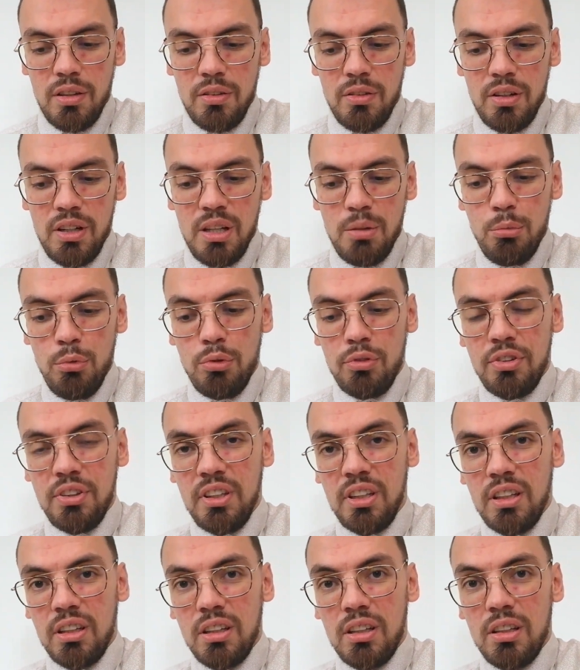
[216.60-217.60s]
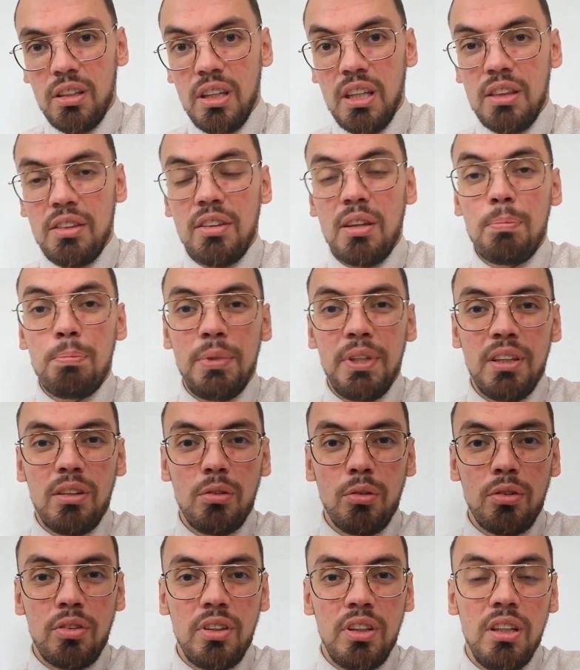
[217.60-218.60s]
Euh, les musiques
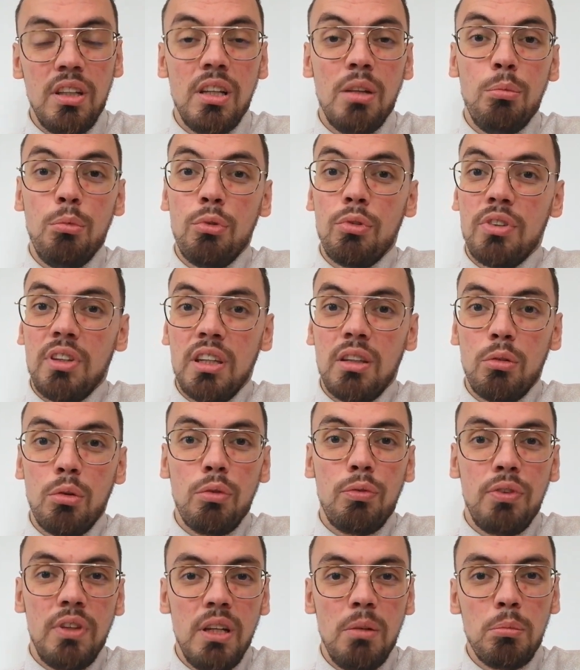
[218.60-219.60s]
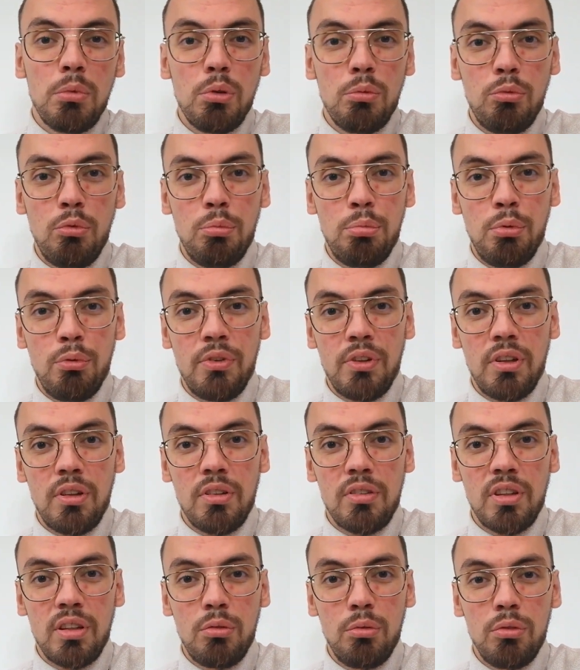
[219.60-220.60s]
épiques aussi, les musiques de films que vous
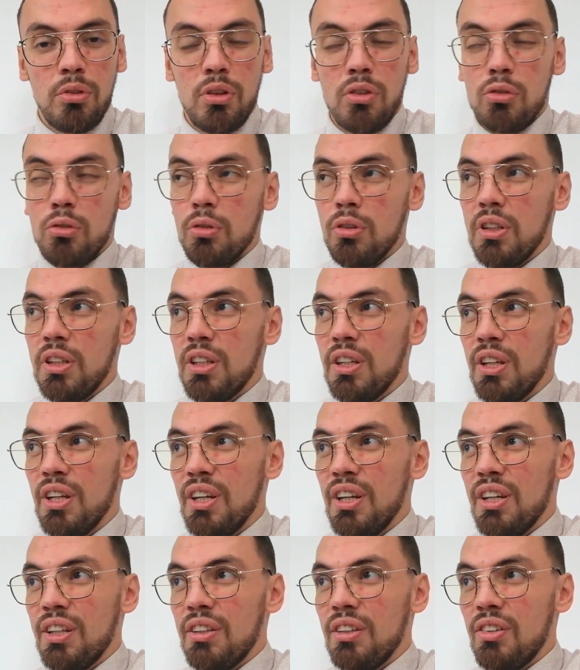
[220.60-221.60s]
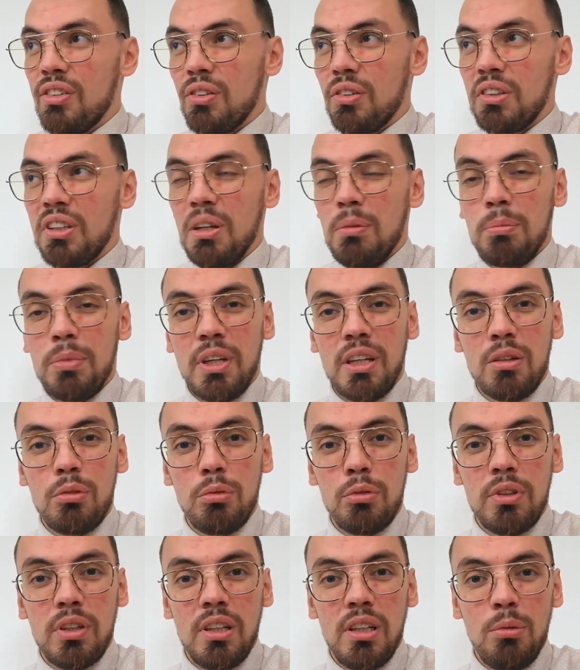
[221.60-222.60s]
pouvez écouter. Je connais des gens qui aiment bien
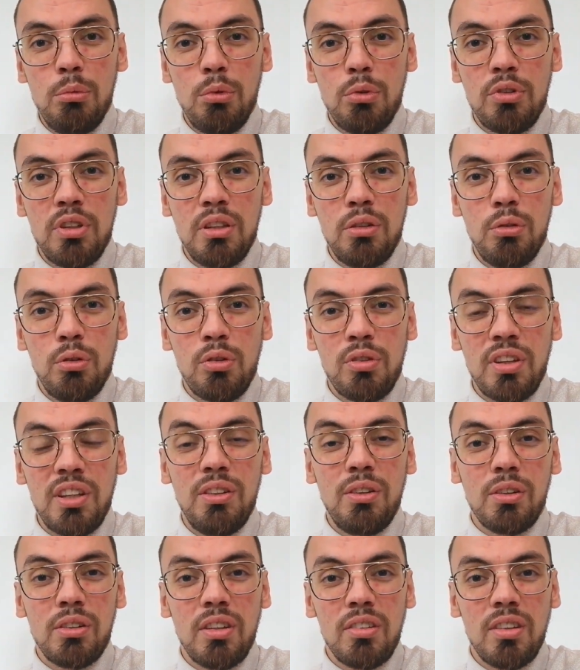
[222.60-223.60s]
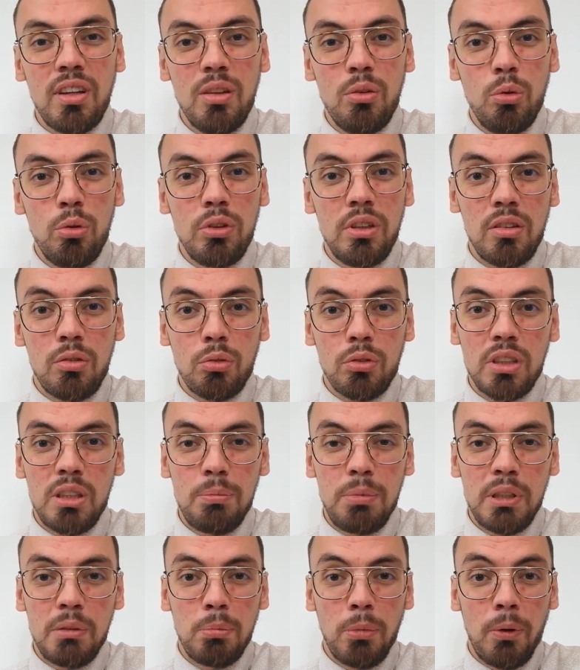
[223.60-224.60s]
écouter les musiques du Seigneur des Anneaux, qui sont
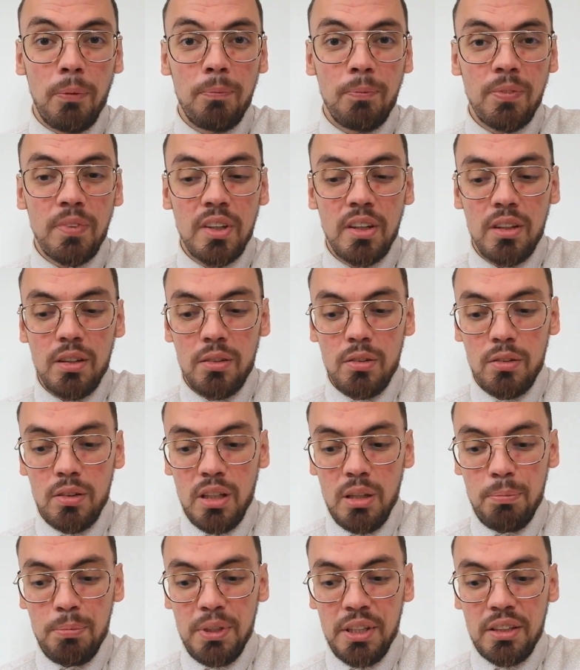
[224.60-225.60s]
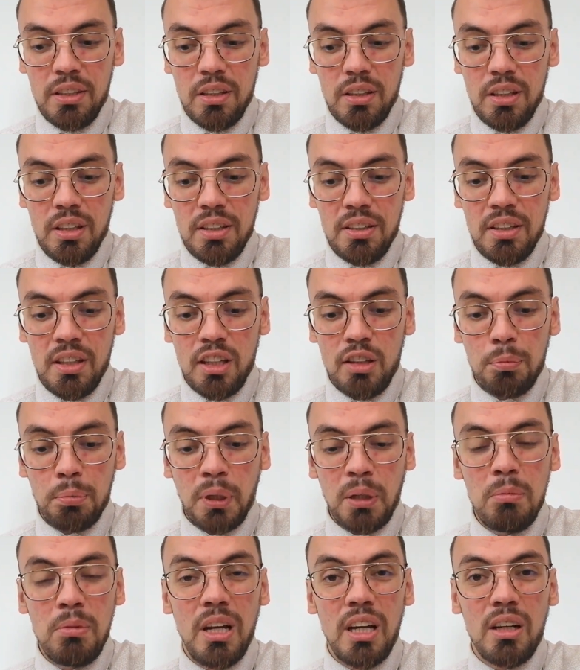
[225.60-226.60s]
typiquement épiques et qui
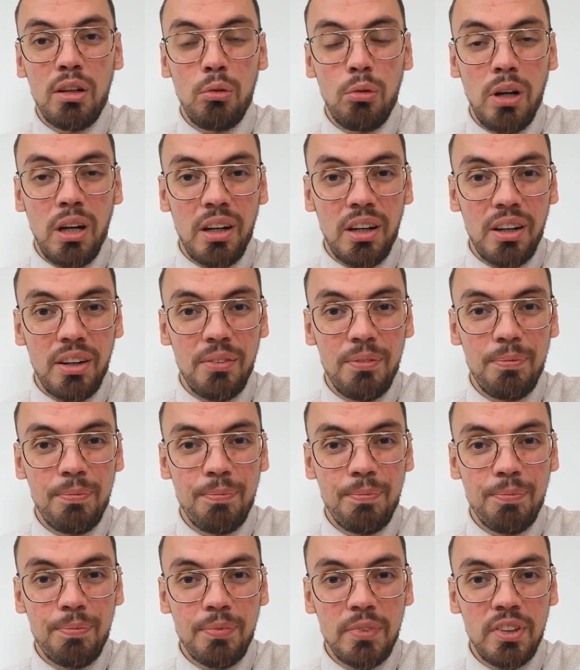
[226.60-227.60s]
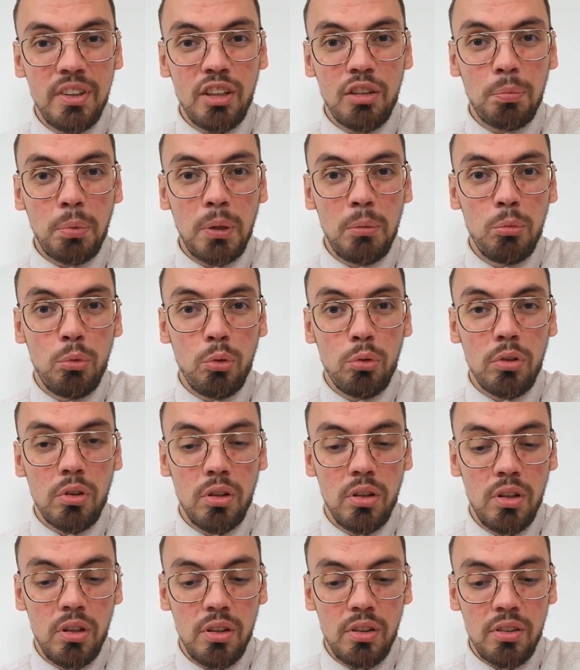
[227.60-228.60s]
expriment la gloire, qui expriment donc
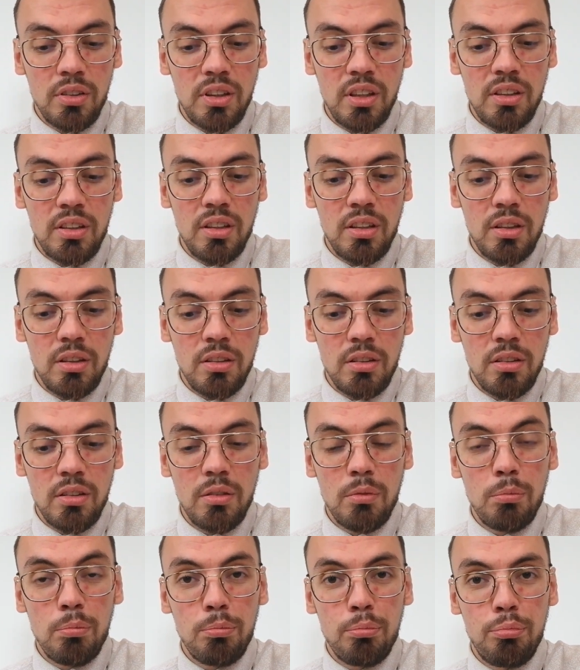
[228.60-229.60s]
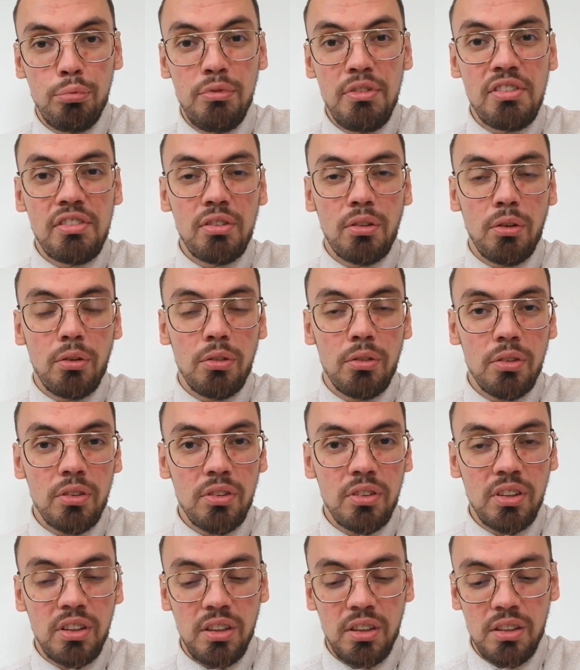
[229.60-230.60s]
ce qui est puissant,
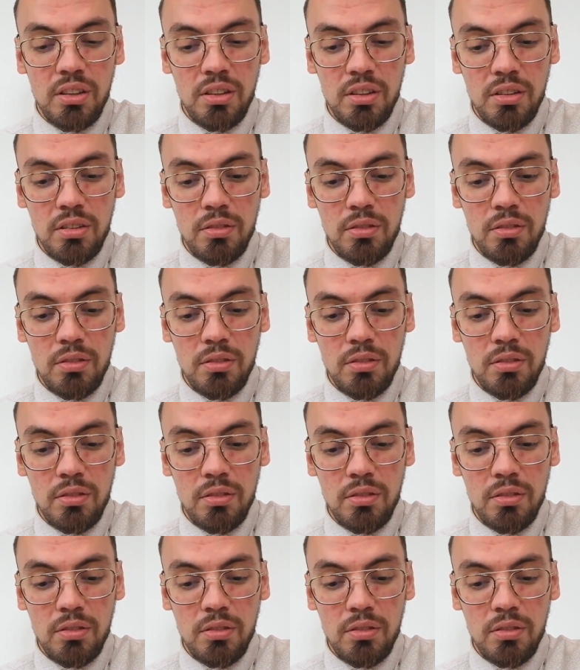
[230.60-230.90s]
ce qui est